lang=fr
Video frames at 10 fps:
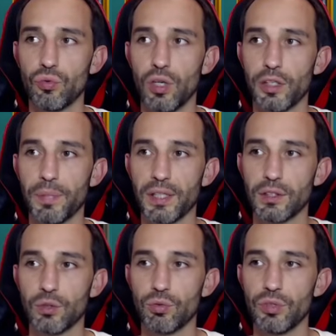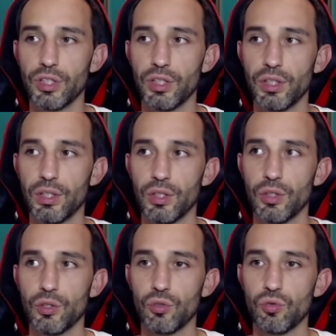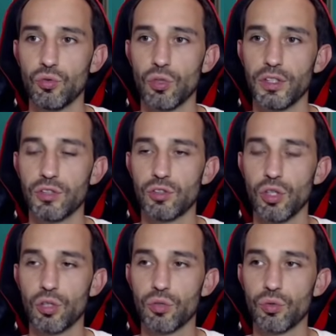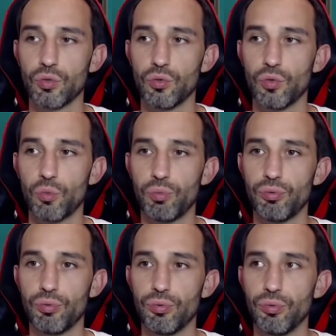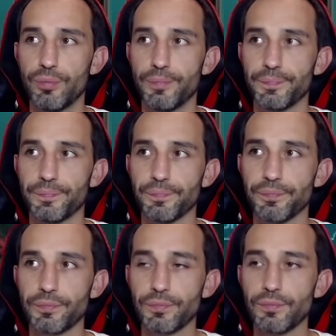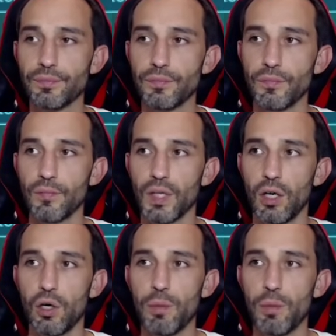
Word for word: noirs de particulier. Sur les orques non plus. Alors